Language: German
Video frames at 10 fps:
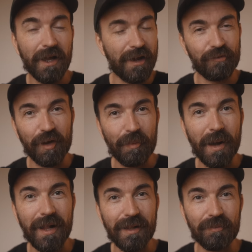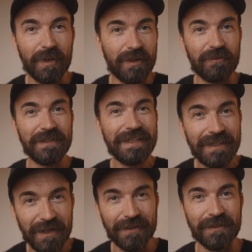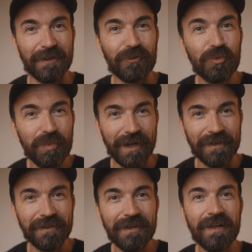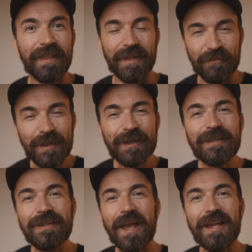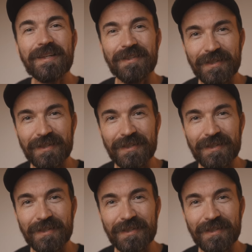einfach mal meine Visitenkarte dazu packe, dann wären die recht